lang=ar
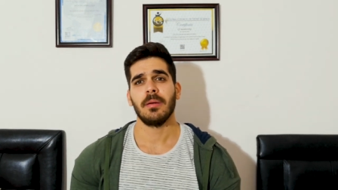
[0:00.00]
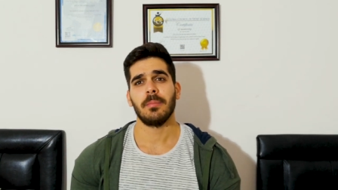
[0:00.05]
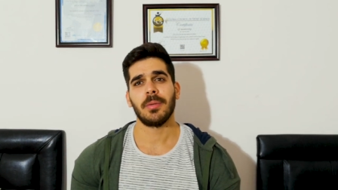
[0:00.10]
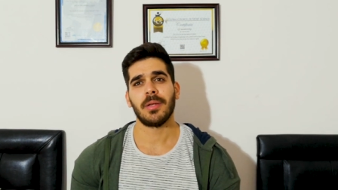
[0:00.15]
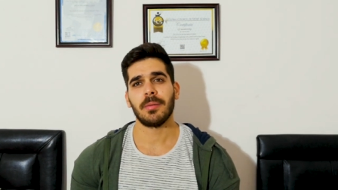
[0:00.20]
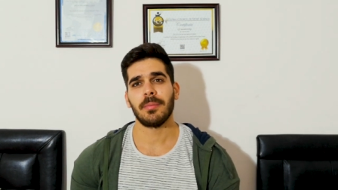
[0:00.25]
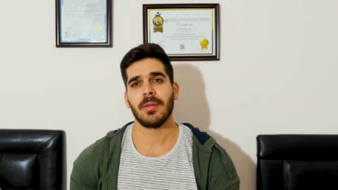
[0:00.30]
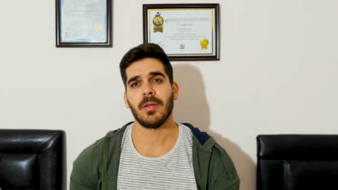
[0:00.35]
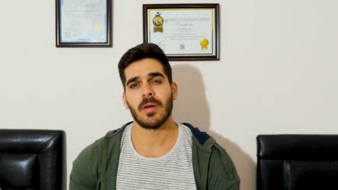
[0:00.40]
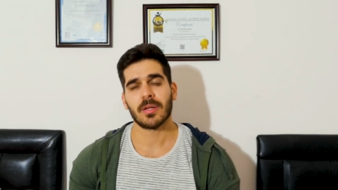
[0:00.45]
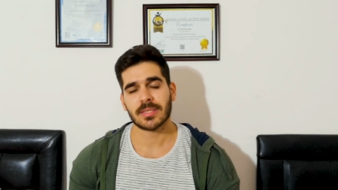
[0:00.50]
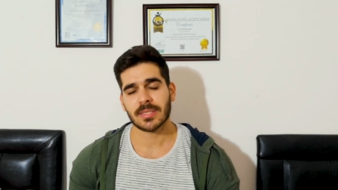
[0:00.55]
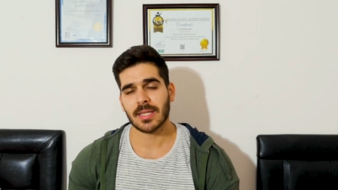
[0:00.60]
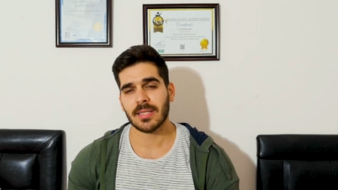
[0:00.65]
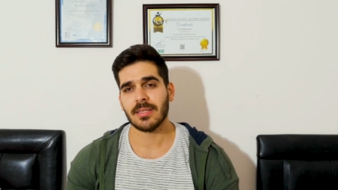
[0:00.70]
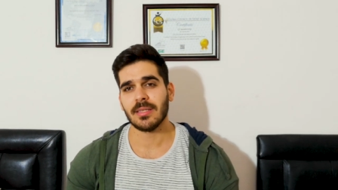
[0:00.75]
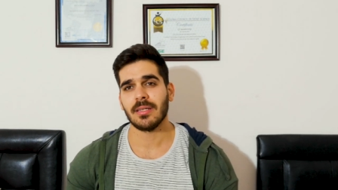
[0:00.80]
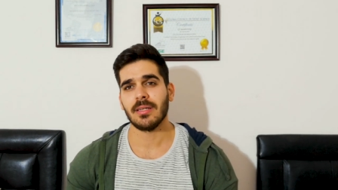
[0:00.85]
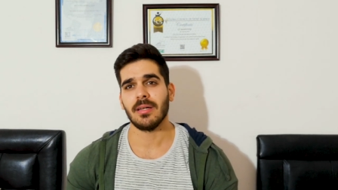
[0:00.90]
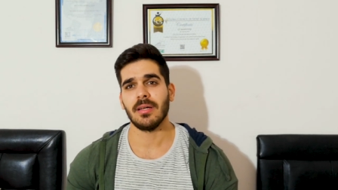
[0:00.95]
مثل ما
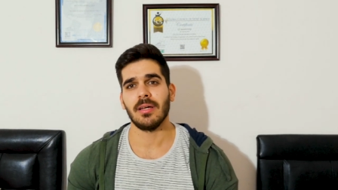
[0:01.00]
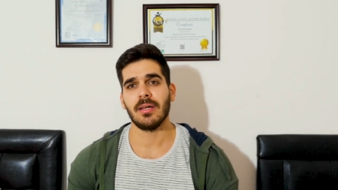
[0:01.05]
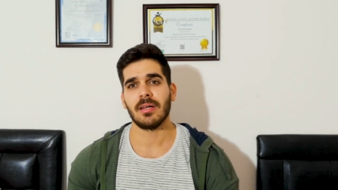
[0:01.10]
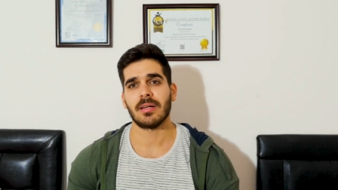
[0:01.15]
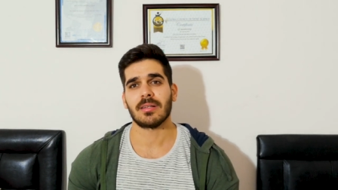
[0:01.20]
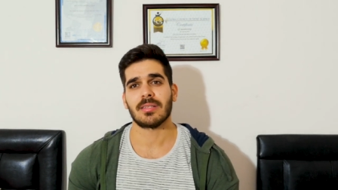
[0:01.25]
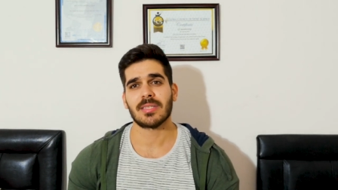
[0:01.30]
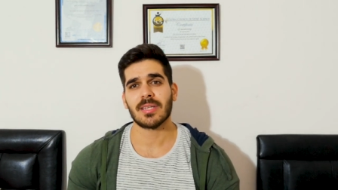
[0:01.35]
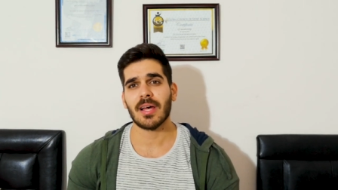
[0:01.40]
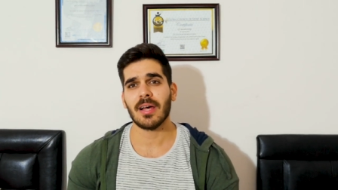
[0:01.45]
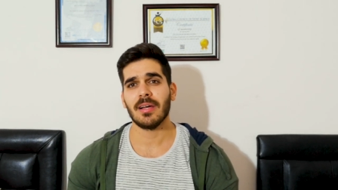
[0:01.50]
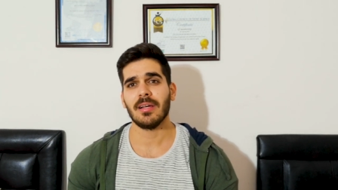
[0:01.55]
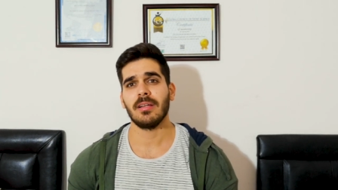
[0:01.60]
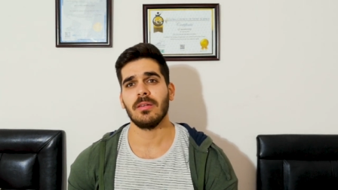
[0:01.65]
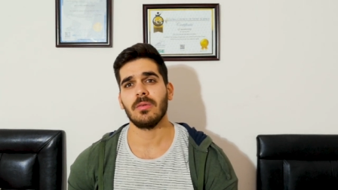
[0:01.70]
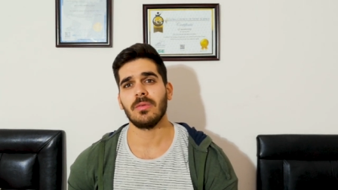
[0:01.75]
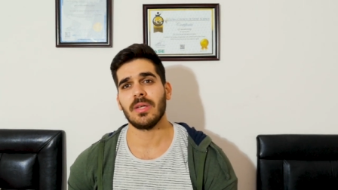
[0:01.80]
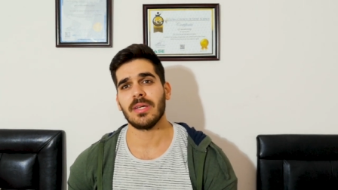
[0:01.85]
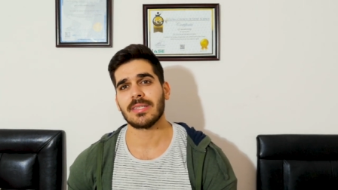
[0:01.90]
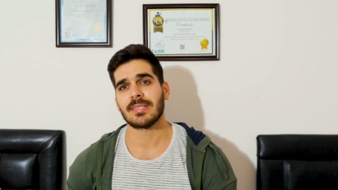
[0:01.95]
وصلني آه، رسائل
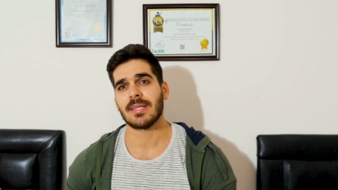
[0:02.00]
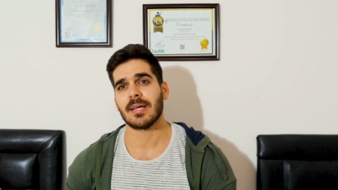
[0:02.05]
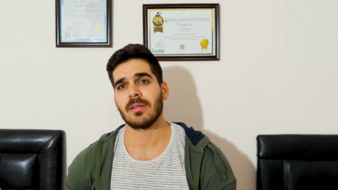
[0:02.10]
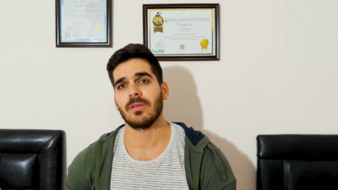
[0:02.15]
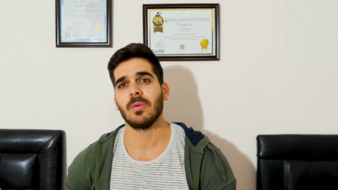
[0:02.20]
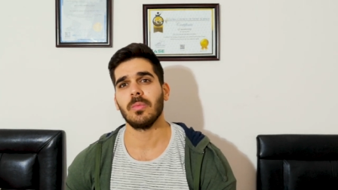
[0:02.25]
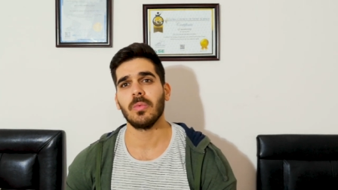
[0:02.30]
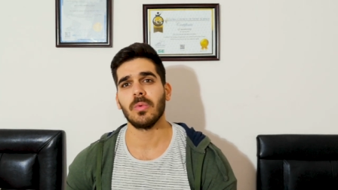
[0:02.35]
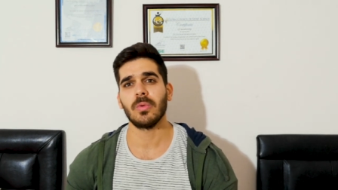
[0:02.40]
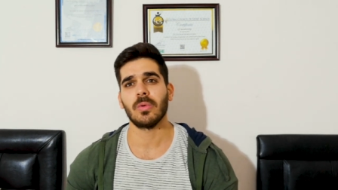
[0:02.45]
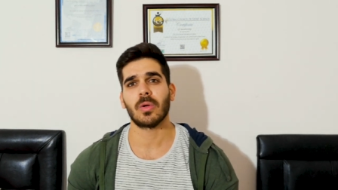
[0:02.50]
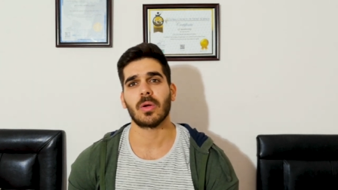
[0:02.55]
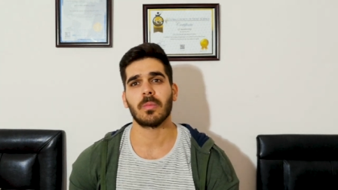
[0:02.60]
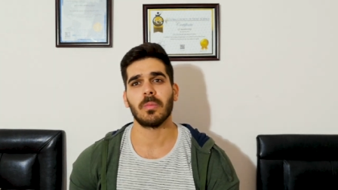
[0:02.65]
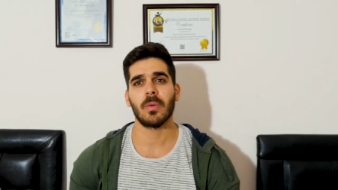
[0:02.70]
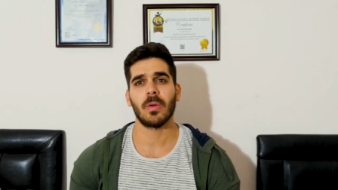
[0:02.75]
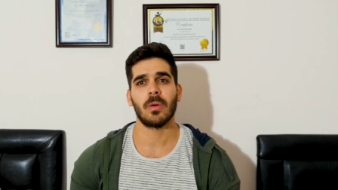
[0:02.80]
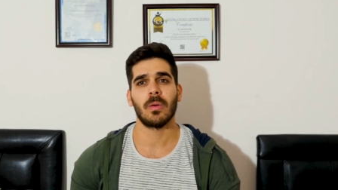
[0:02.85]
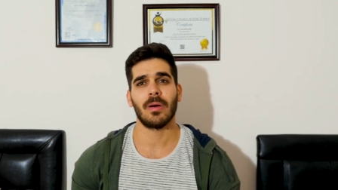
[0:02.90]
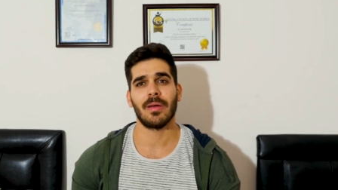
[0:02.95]
بدا يستخدمون
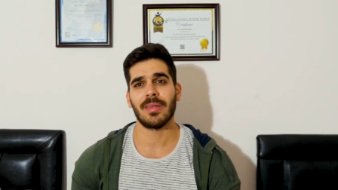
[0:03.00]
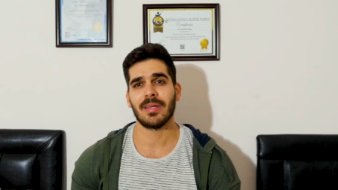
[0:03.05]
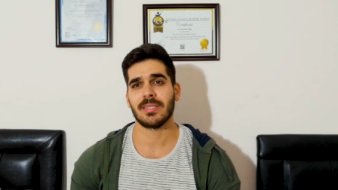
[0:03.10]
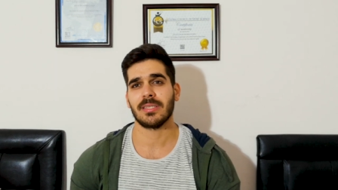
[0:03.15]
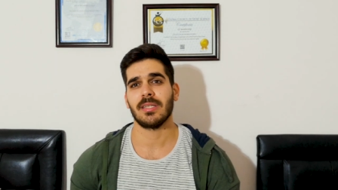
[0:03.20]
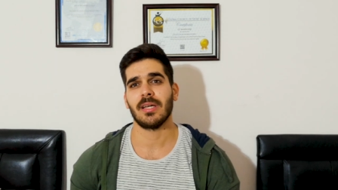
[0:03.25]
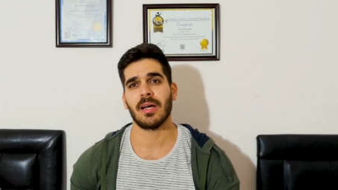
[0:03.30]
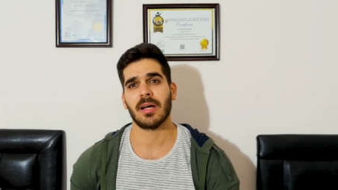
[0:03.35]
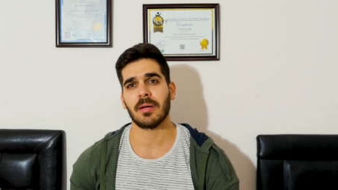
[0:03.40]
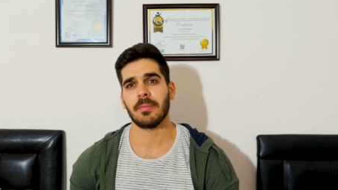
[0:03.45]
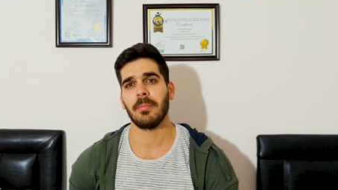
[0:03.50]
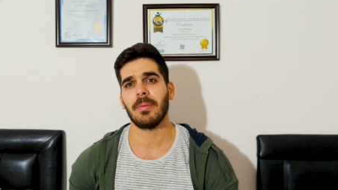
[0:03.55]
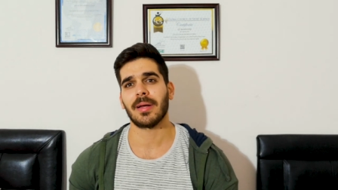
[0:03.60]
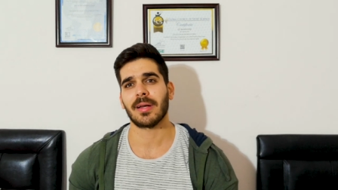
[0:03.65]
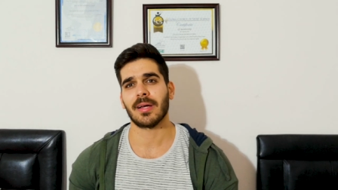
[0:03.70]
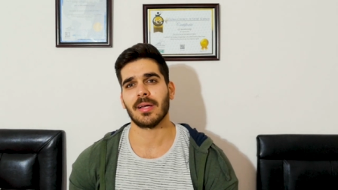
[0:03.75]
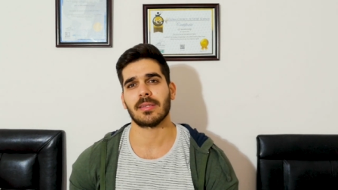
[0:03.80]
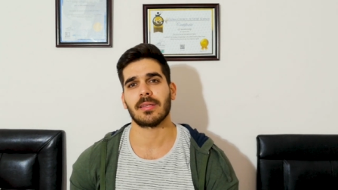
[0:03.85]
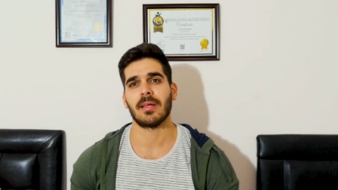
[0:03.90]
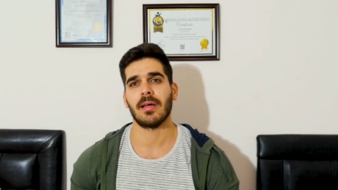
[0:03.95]
هرمون وهذا الشيء اكبر
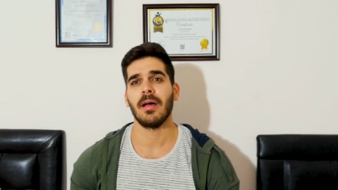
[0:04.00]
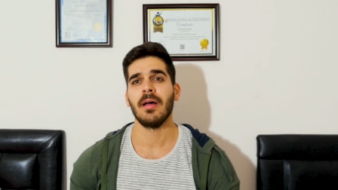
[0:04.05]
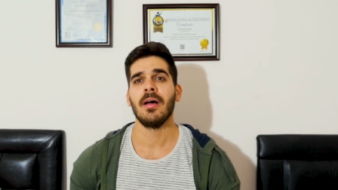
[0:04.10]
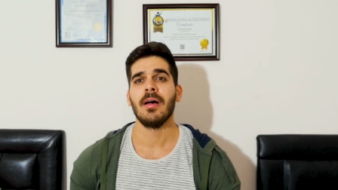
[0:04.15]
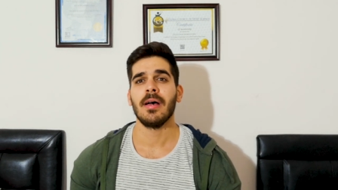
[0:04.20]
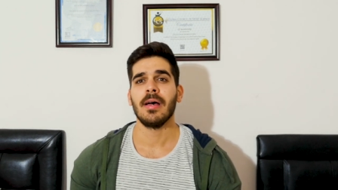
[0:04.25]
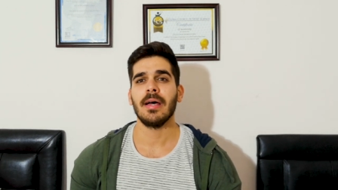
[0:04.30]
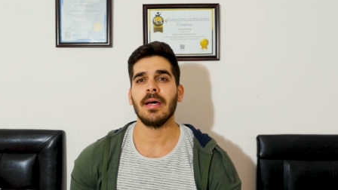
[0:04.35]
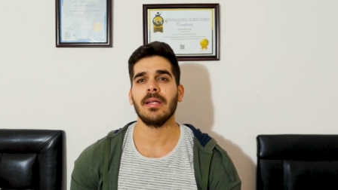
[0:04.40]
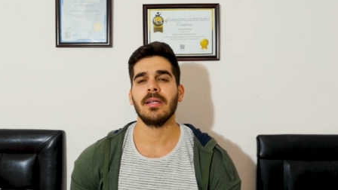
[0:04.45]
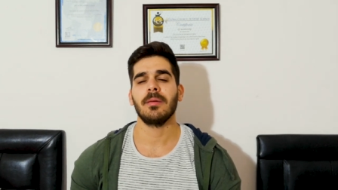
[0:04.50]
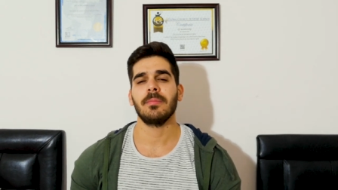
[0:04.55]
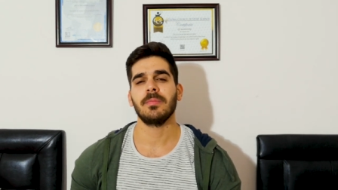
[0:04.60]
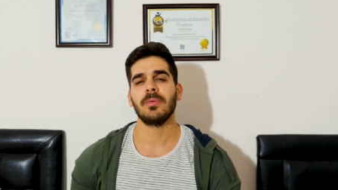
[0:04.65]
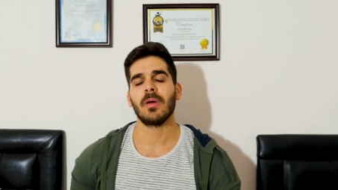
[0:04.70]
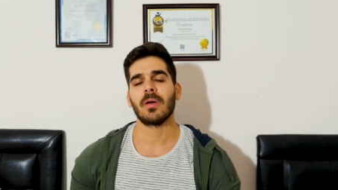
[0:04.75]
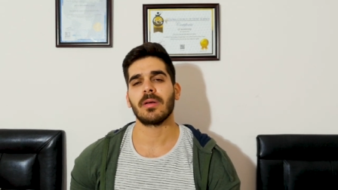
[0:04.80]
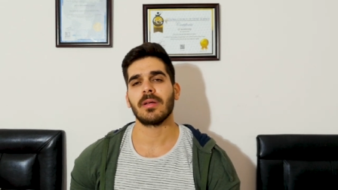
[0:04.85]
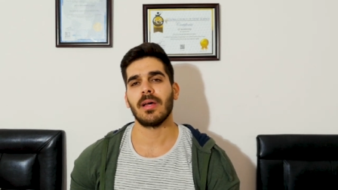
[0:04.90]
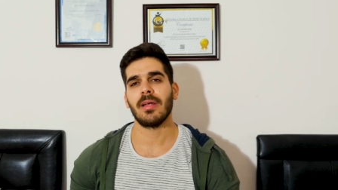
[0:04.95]
خطا احنا
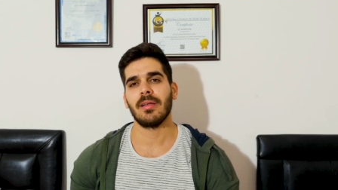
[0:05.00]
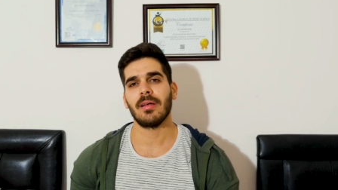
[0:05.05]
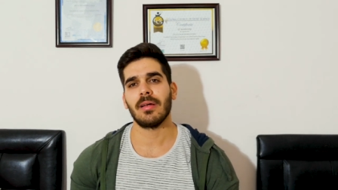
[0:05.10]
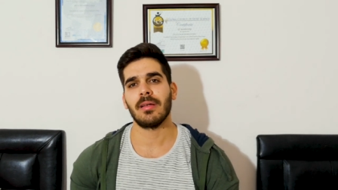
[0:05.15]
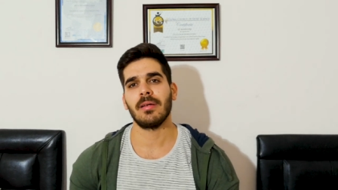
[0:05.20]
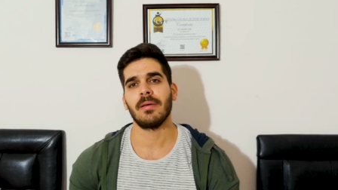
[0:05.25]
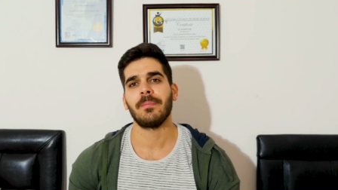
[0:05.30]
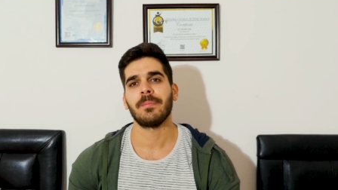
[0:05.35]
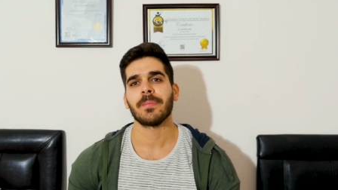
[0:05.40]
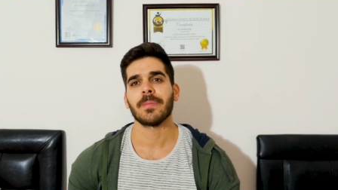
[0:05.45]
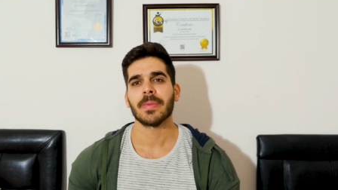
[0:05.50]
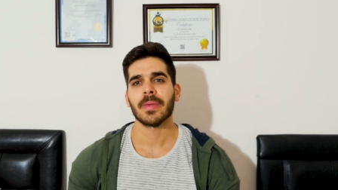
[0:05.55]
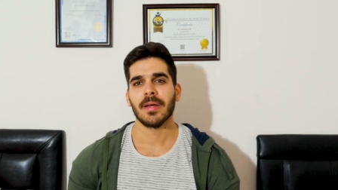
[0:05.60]
بدورنا هنا